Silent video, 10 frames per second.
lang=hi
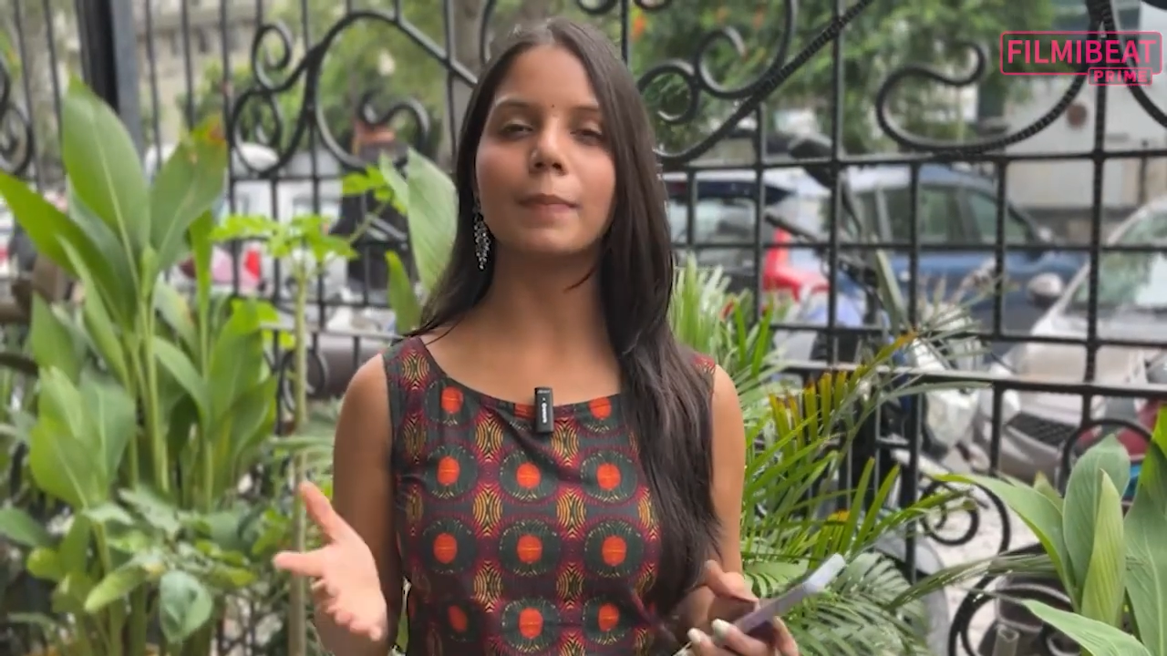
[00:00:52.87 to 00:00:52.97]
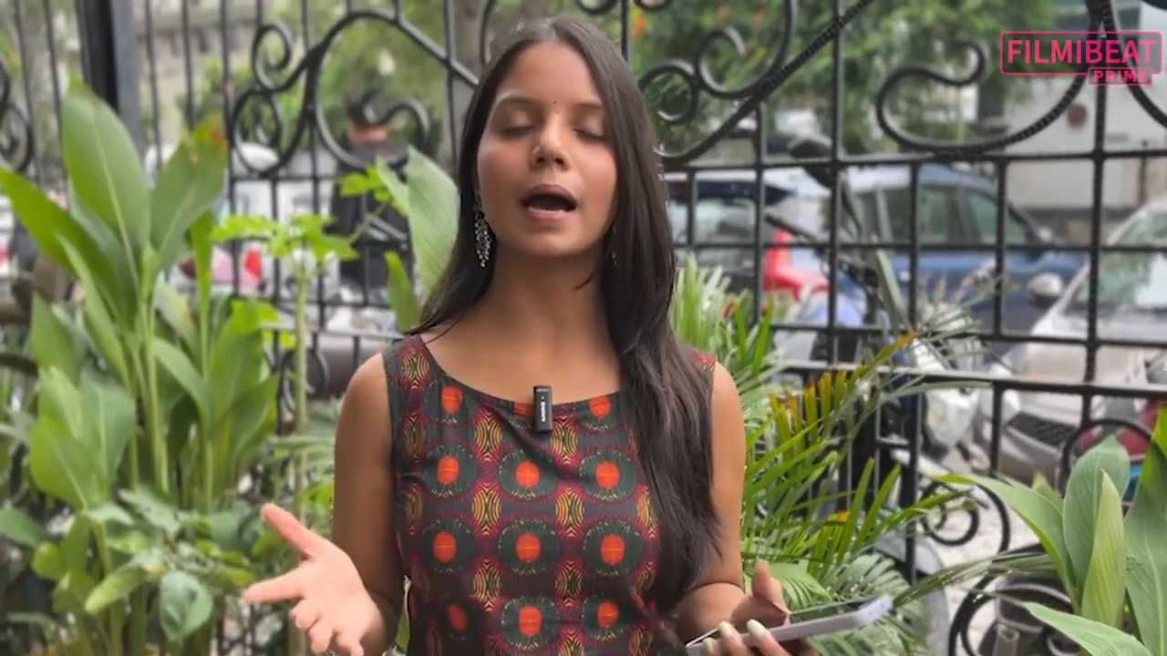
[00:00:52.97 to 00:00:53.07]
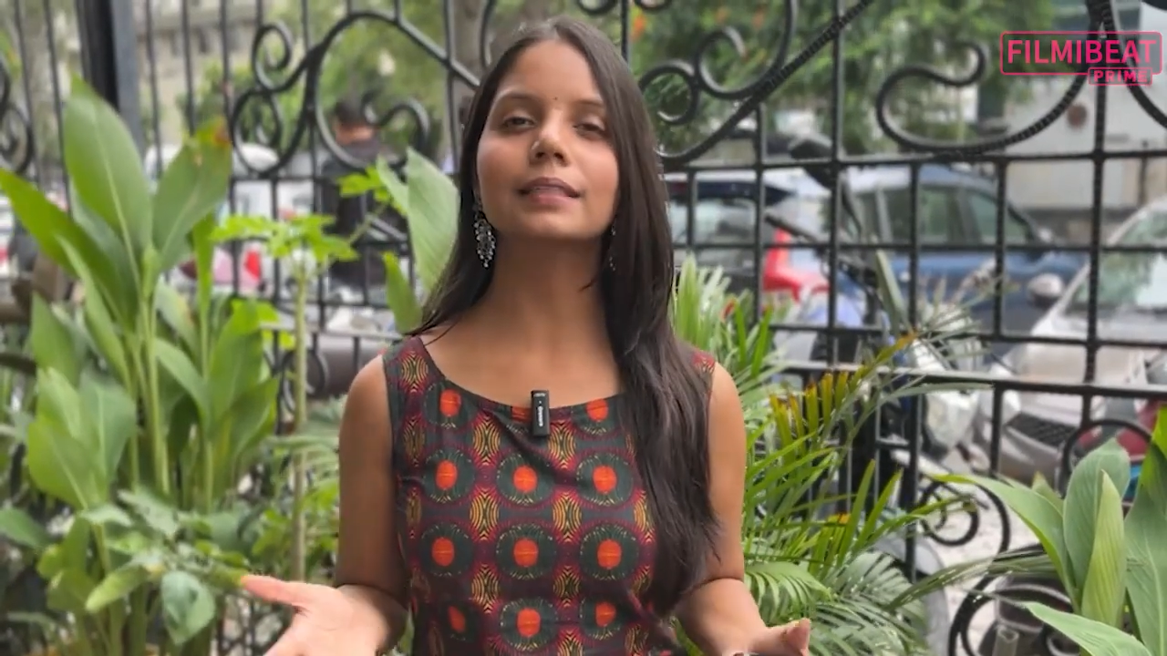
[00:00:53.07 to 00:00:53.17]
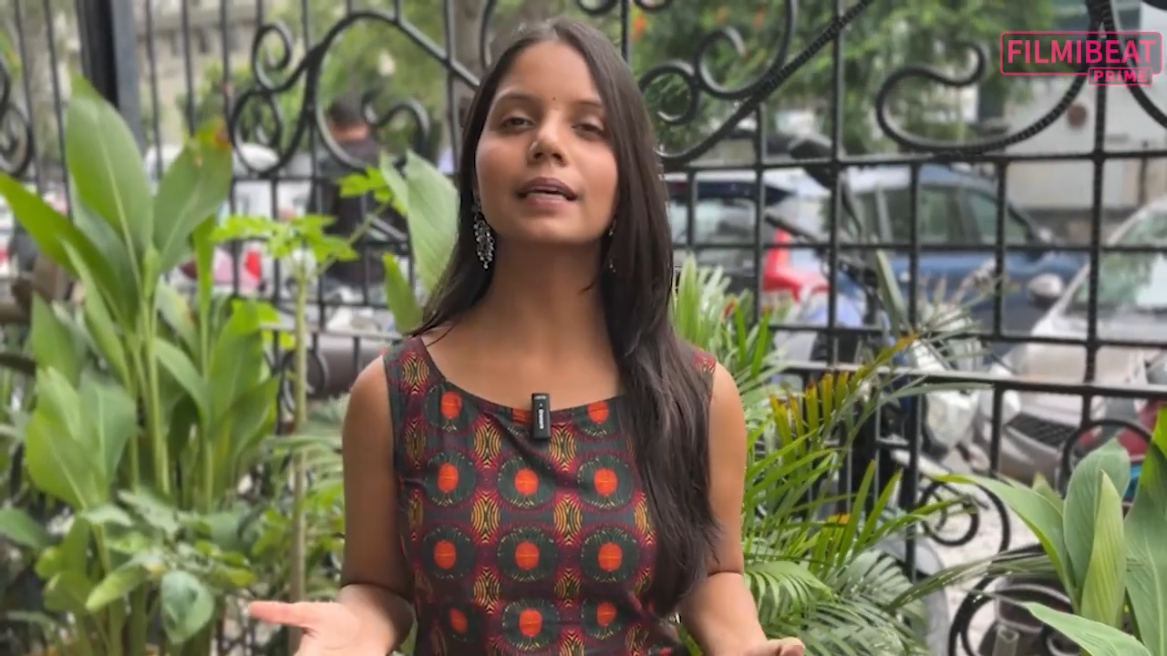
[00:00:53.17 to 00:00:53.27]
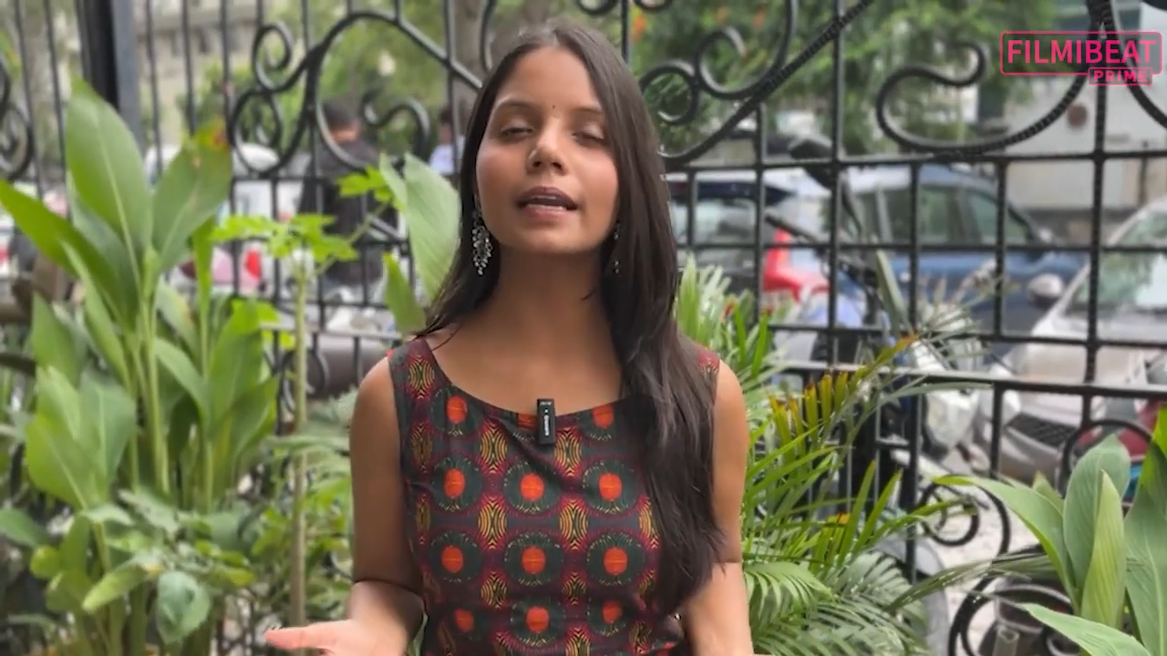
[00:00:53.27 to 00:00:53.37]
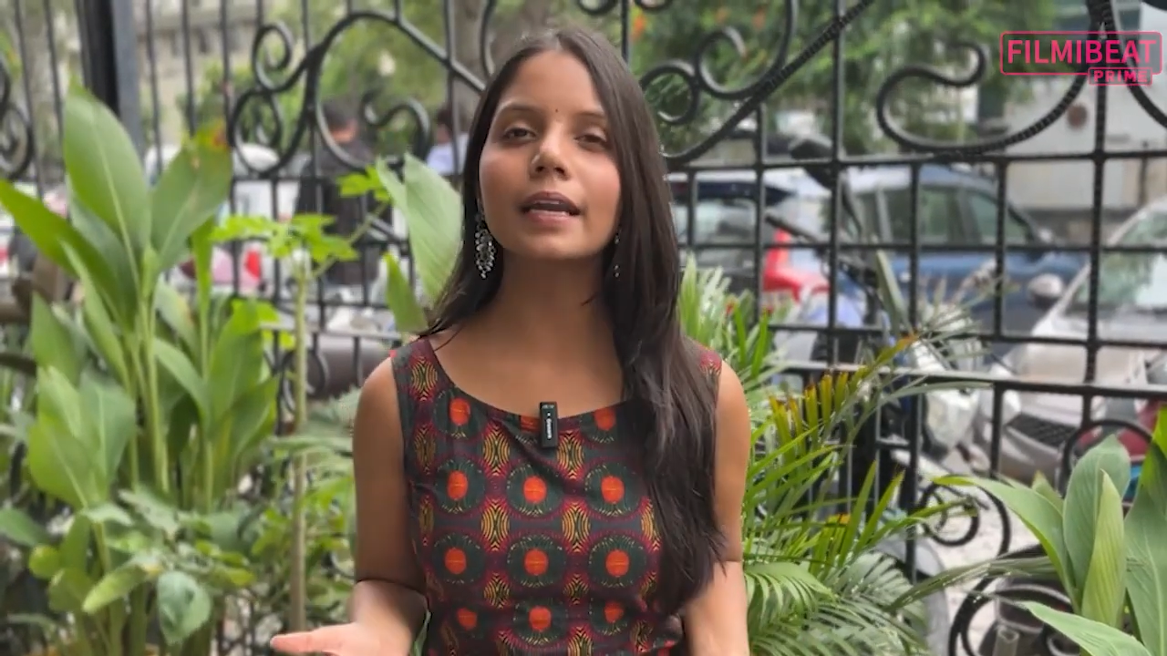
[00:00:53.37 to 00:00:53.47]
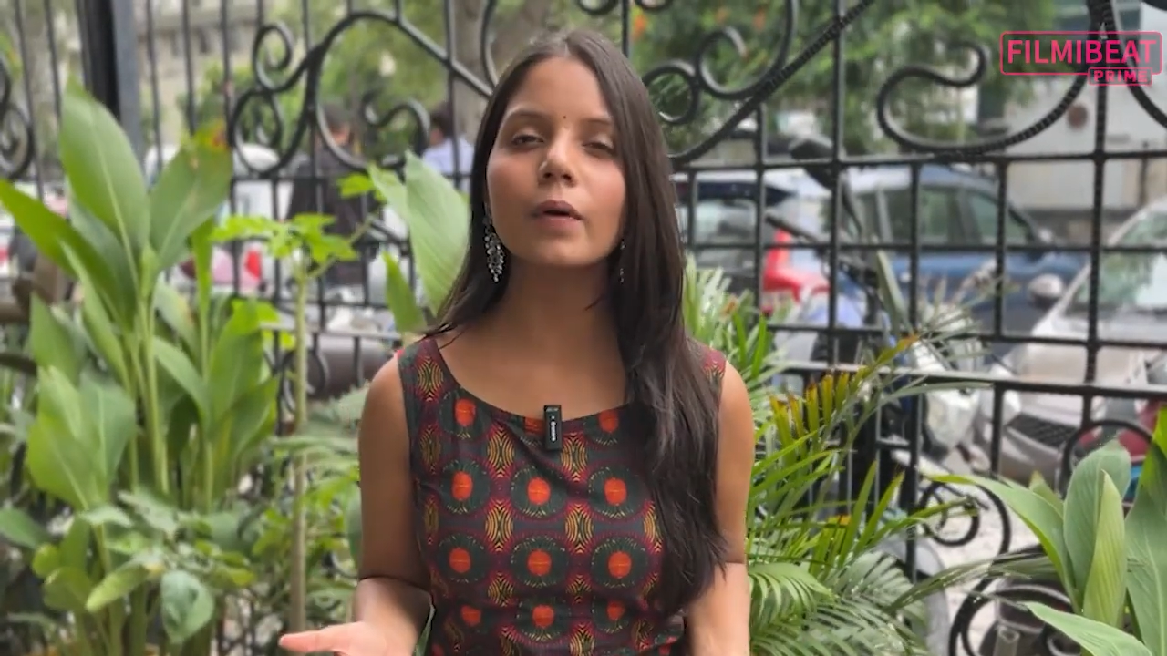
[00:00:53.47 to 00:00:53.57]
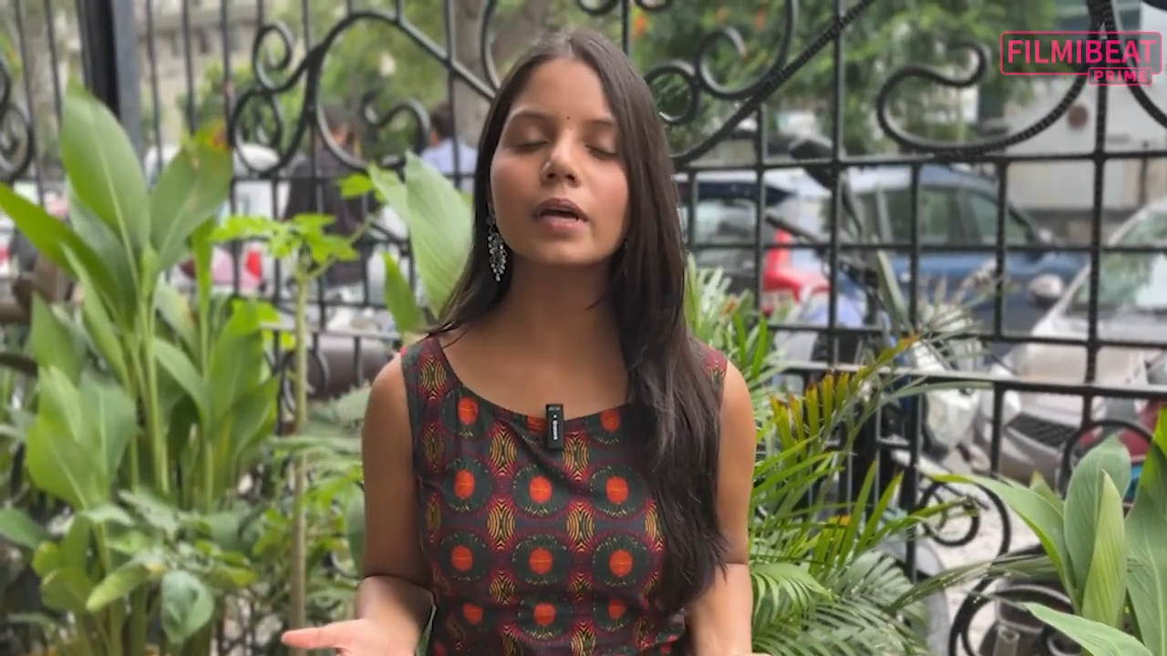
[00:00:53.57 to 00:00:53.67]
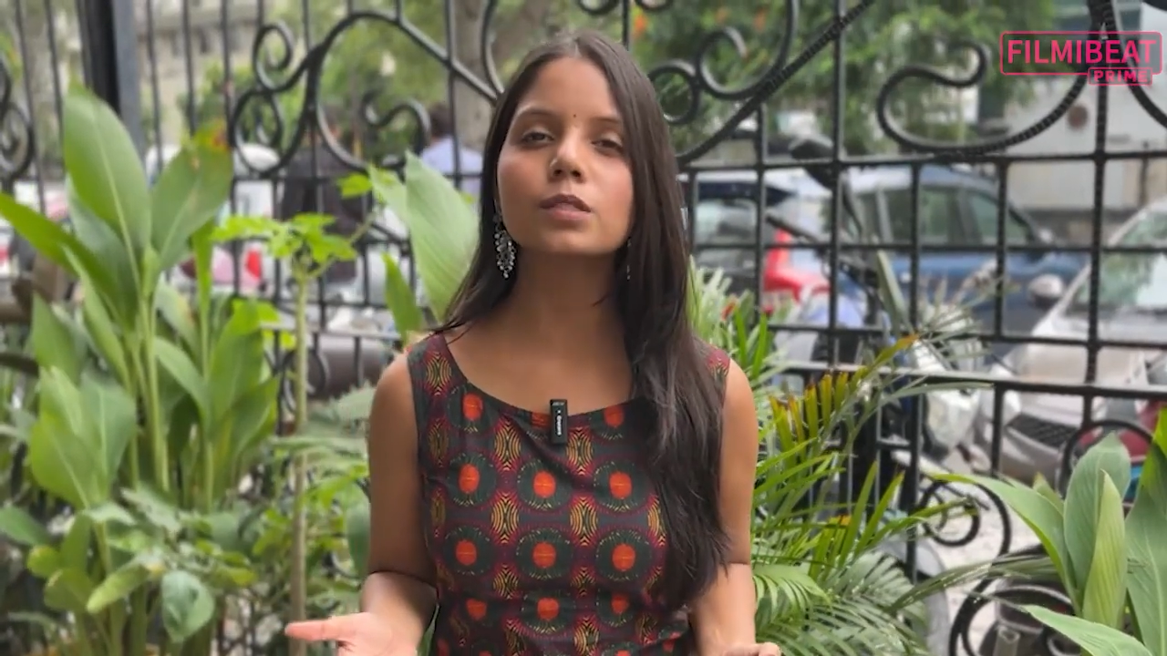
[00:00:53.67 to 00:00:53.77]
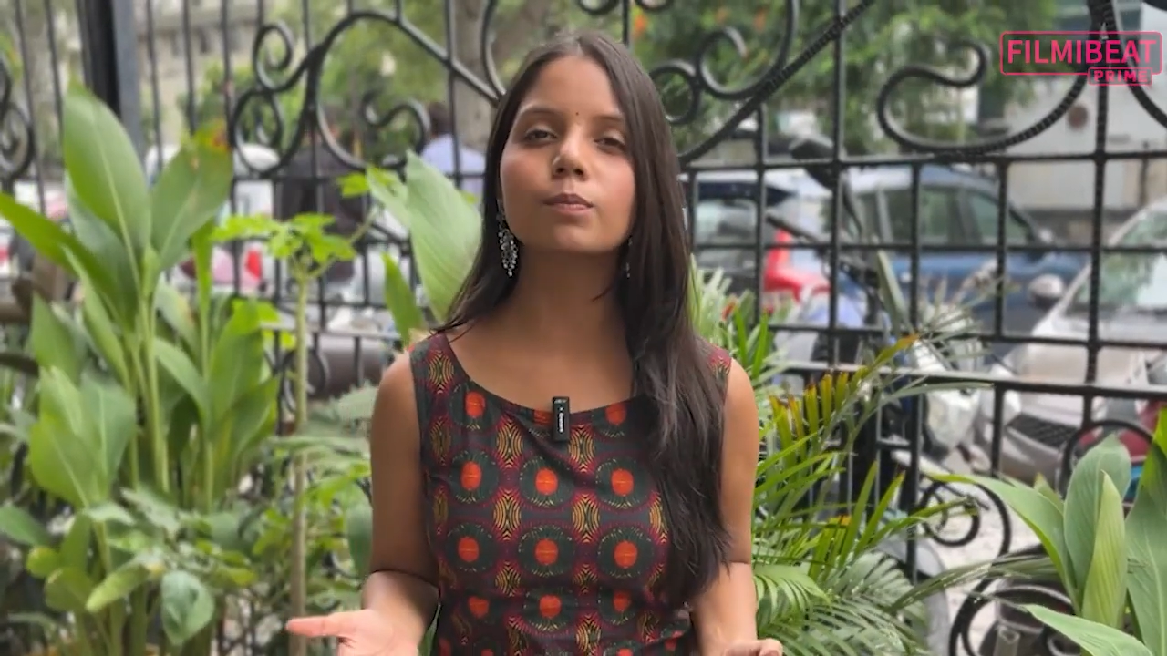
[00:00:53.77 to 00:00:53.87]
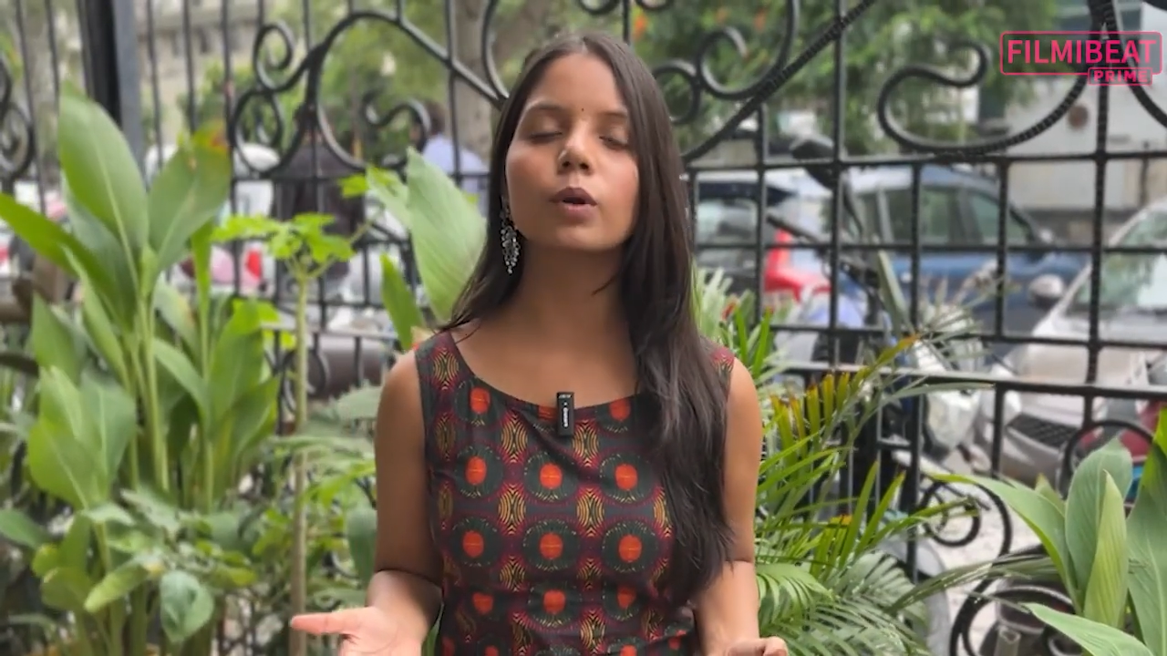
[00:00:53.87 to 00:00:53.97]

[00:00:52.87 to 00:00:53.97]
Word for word: बात करें एडवांस